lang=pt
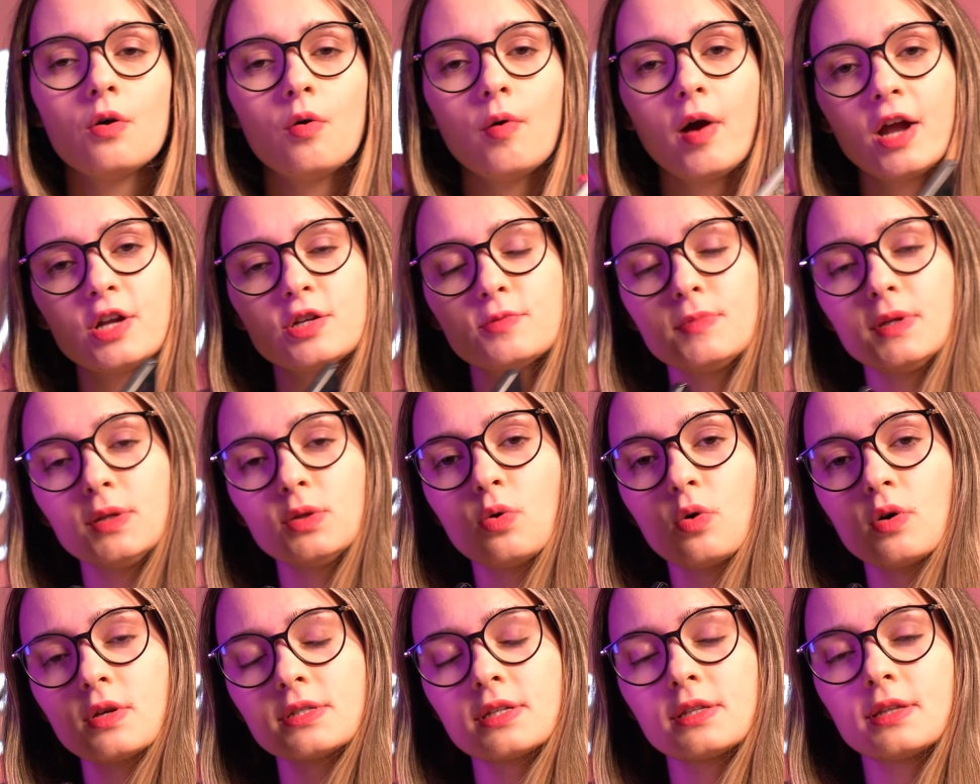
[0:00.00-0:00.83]
o Redmi
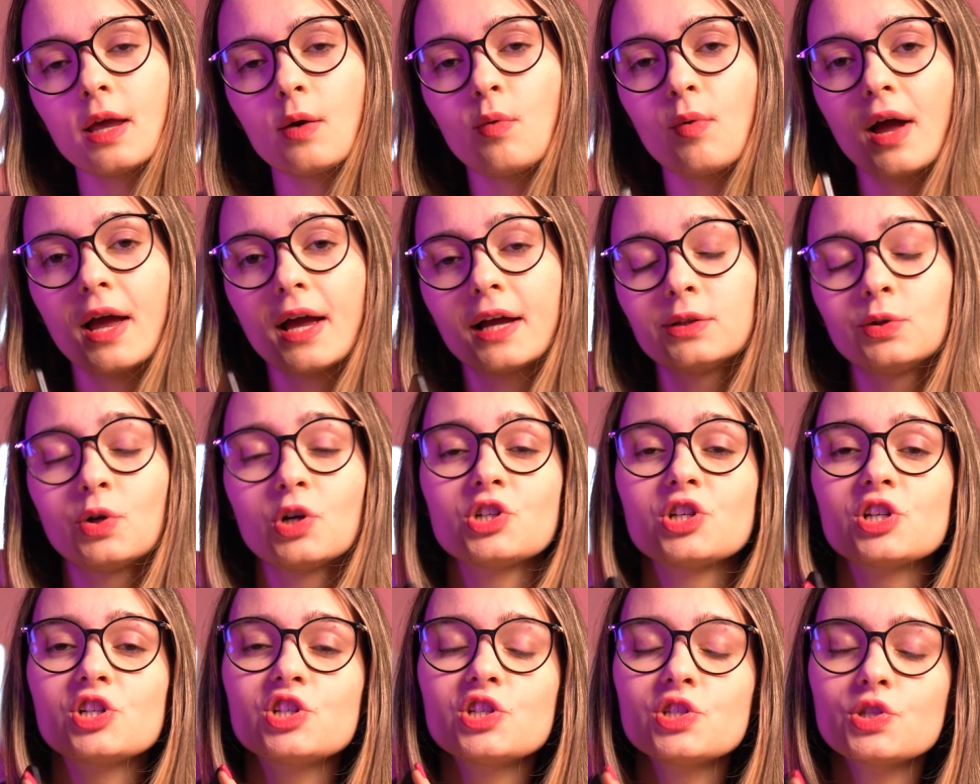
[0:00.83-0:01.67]
12 tem um
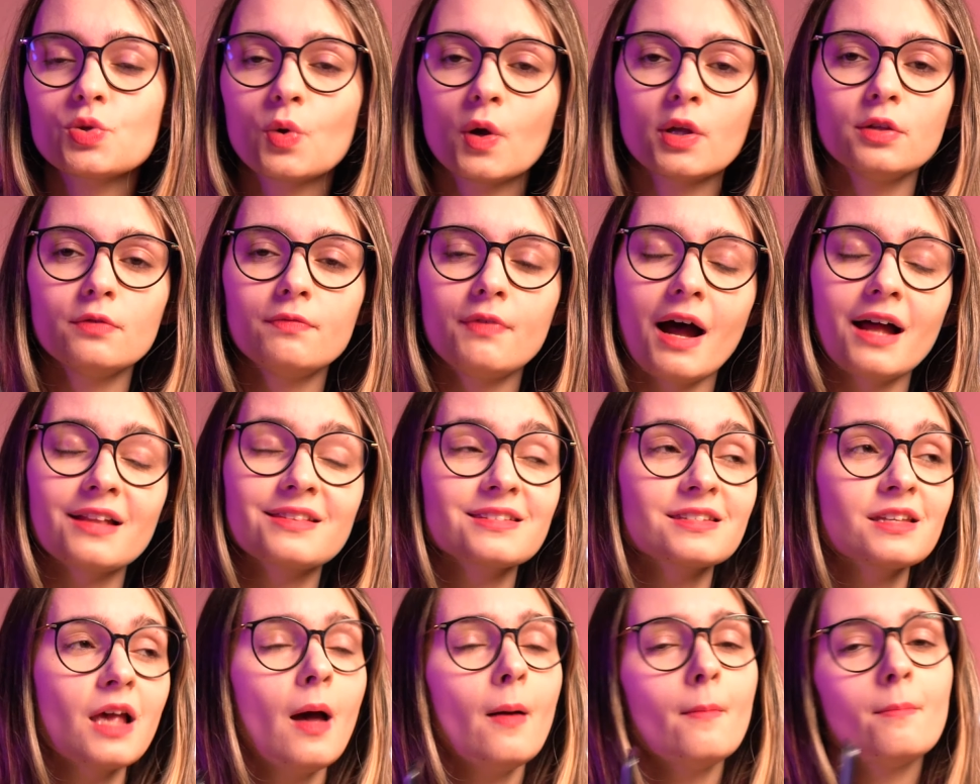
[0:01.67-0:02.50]
carregador de 18
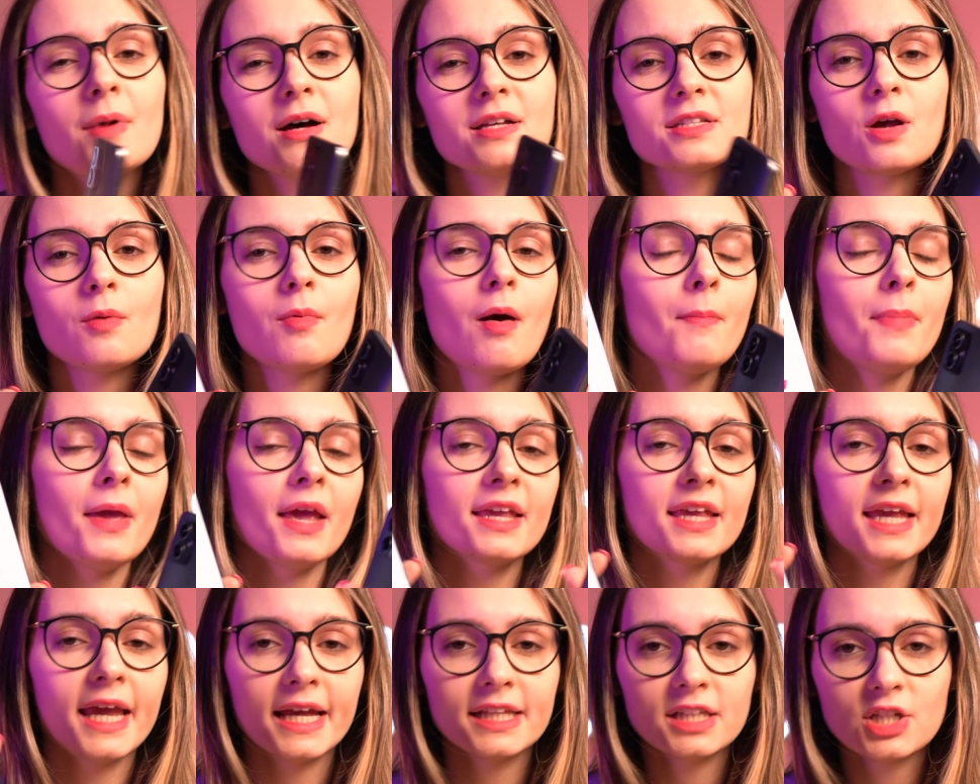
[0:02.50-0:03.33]
watts, mas é uma
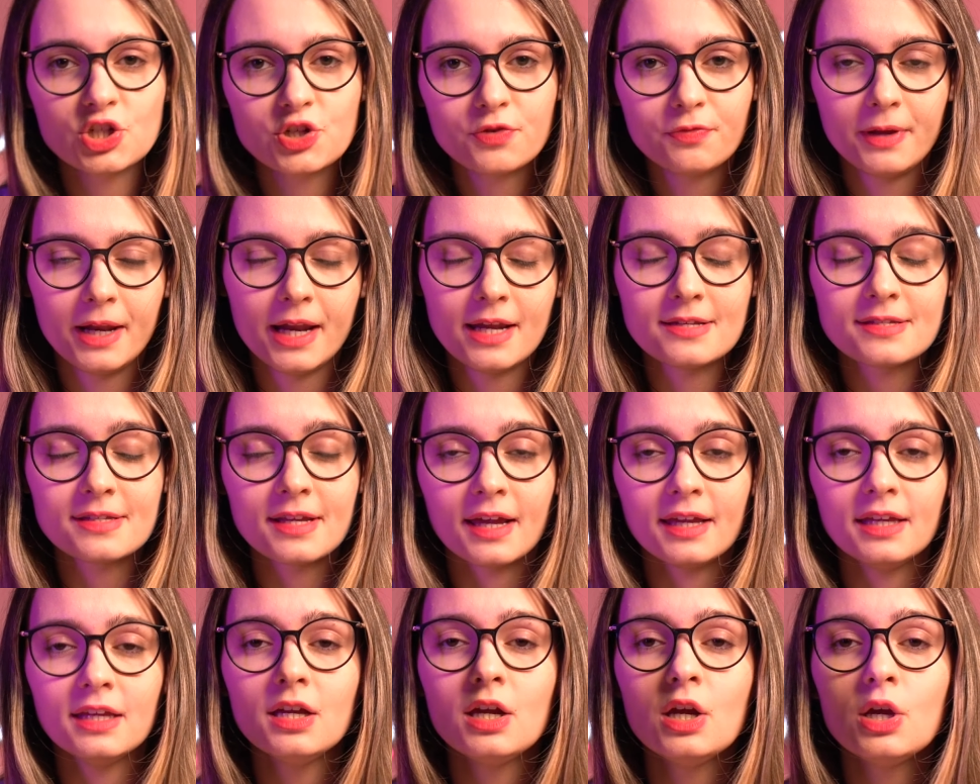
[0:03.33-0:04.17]
pequena
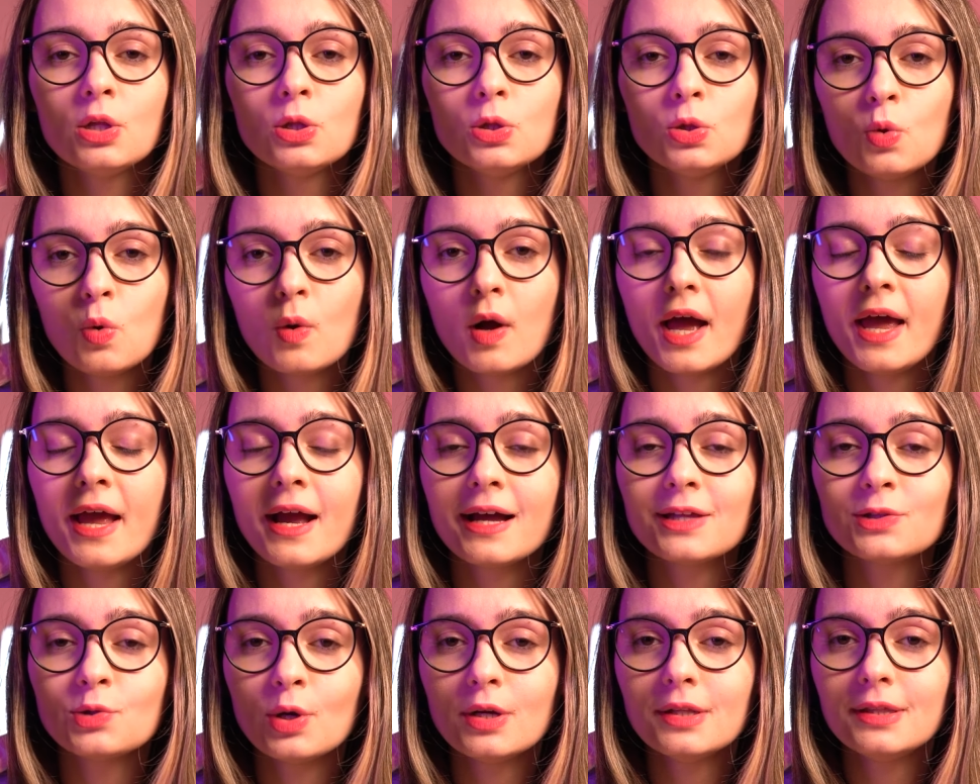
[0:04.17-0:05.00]
diferença aí no
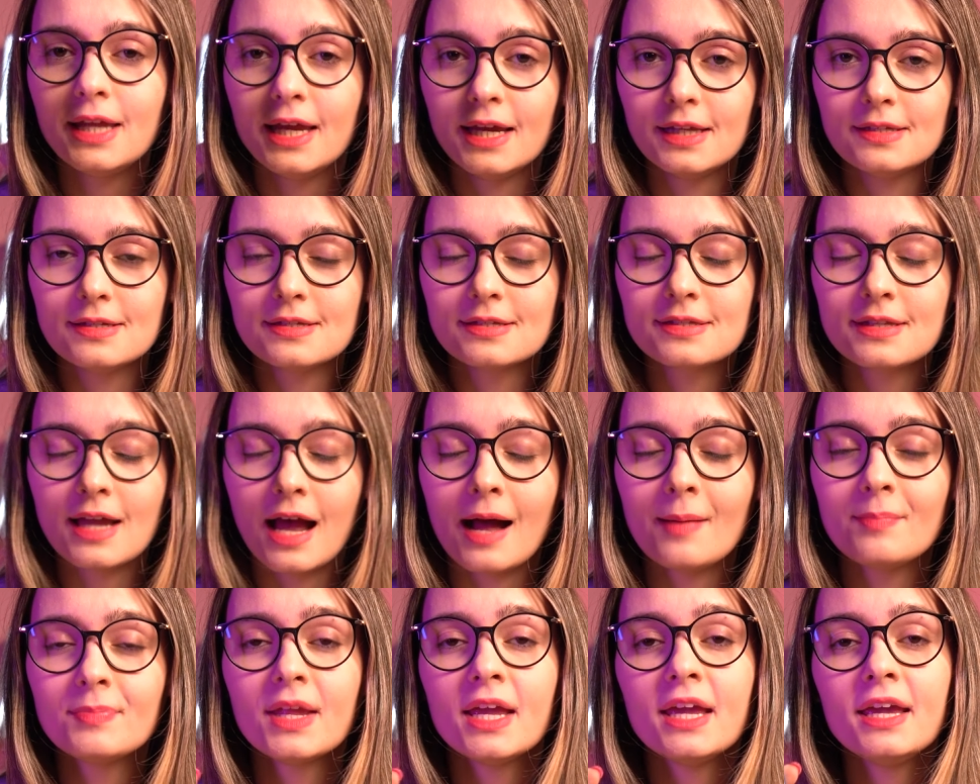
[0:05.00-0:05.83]
carregador deles,
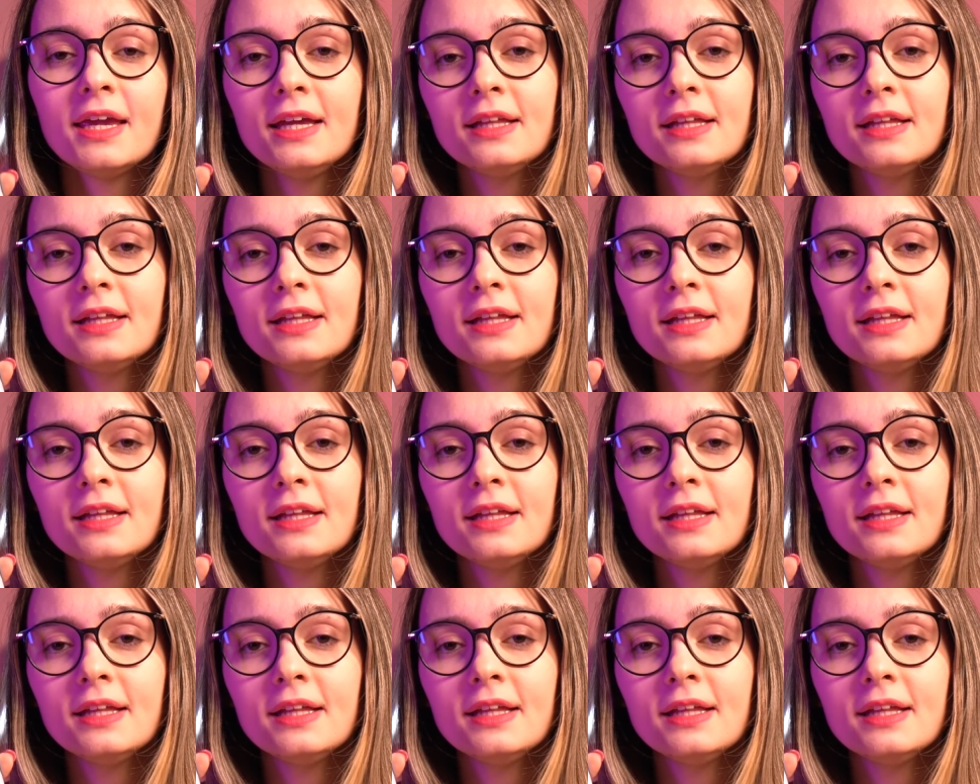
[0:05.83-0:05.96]
tá?